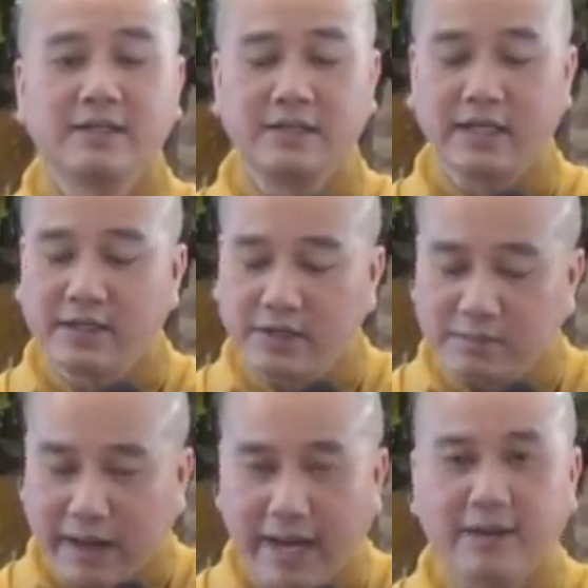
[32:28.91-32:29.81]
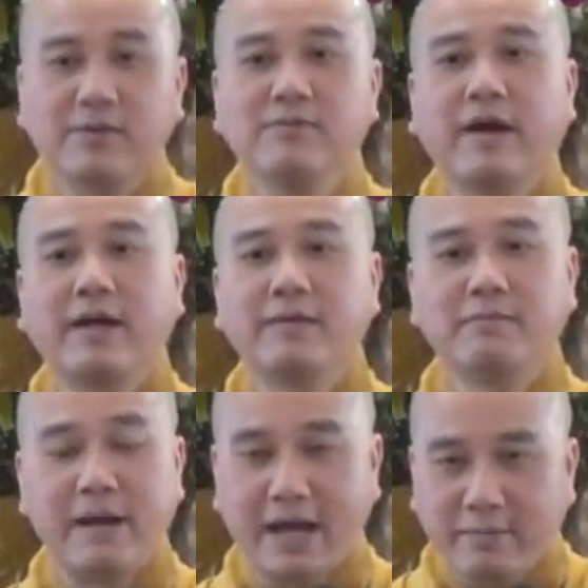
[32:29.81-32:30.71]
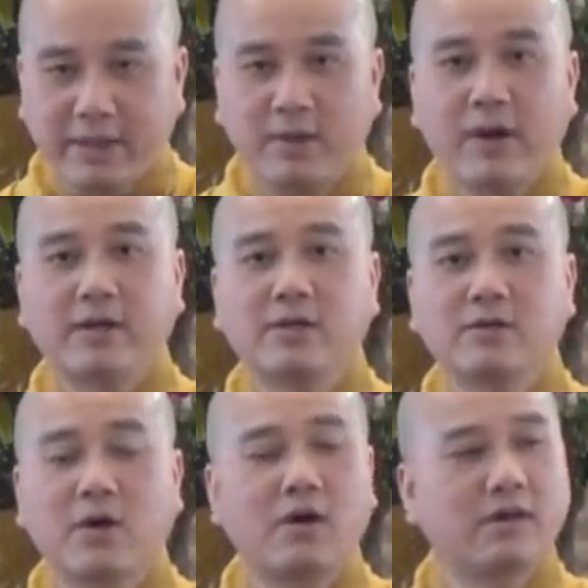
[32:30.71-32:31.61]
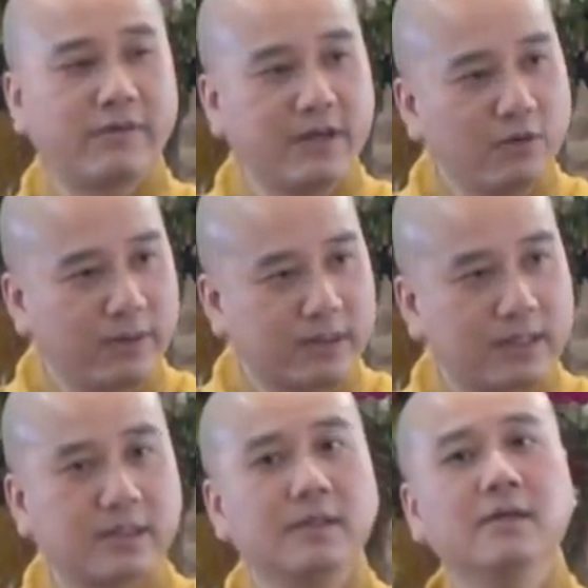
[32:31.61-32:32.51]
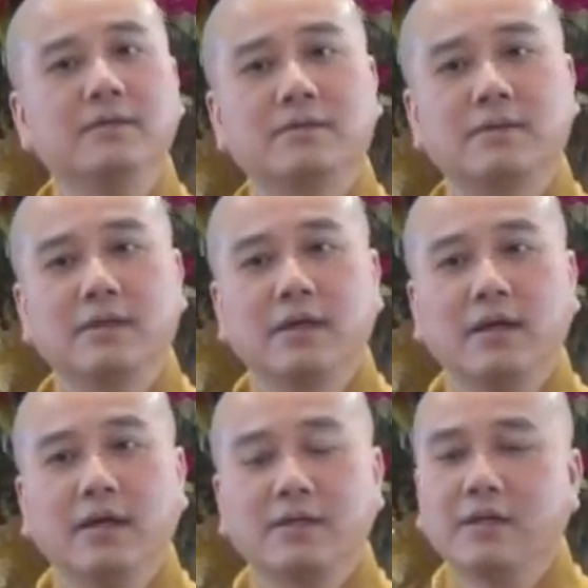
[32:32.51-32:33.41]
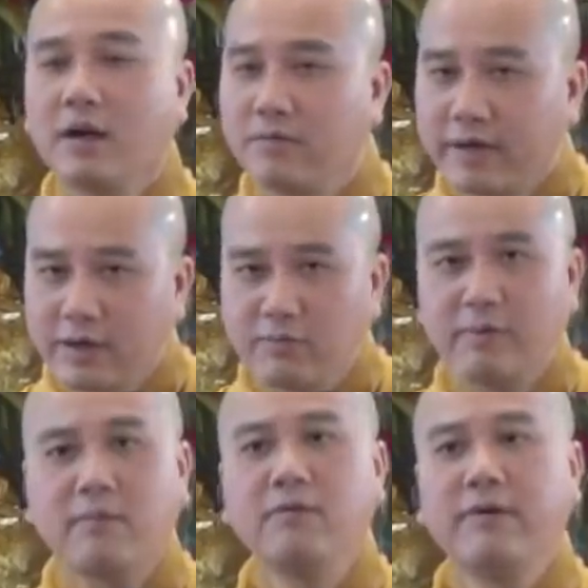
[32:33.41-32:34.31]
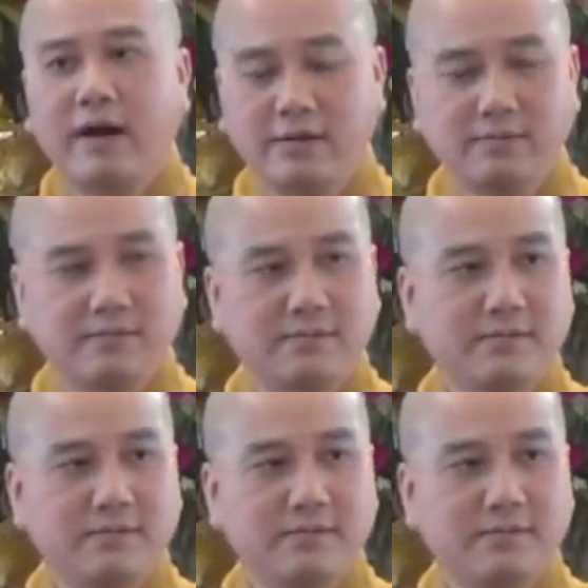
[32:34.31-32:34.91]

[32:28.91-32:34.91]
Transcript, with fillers: vậy người mẹ cũng vậy mẹ mà nấu ăn cho con là phải nấu bằng tình thương chứ không phải nấu bằng bổn phận